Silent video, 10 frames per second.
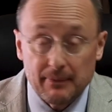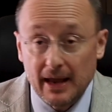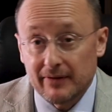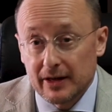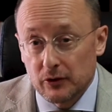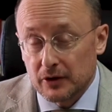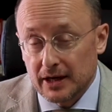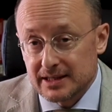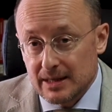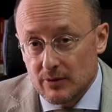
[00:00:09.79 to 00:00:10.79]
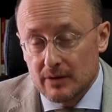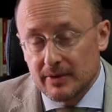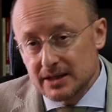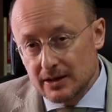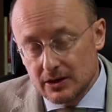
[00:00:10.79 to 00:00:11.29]
È vero che siamo nel
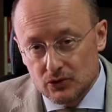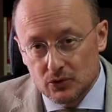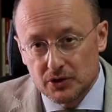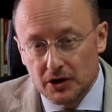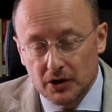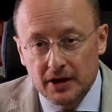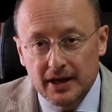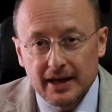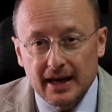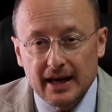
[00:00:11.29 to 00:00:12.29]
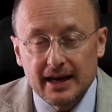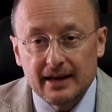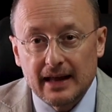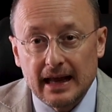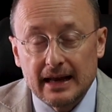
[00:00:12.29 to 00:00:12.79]
mese di giugno e
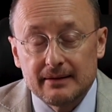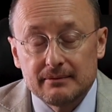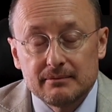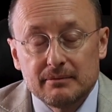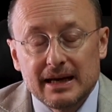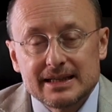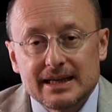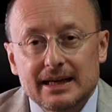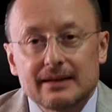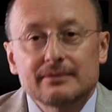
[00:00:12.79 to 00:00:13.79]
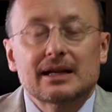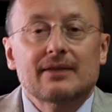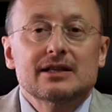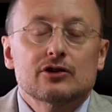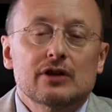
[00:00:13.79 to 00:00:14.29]
è il mese
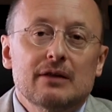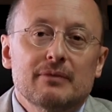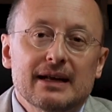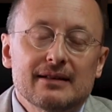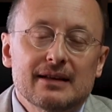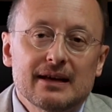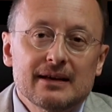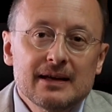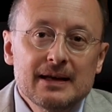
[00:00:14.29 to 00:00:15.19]
tradizionalmente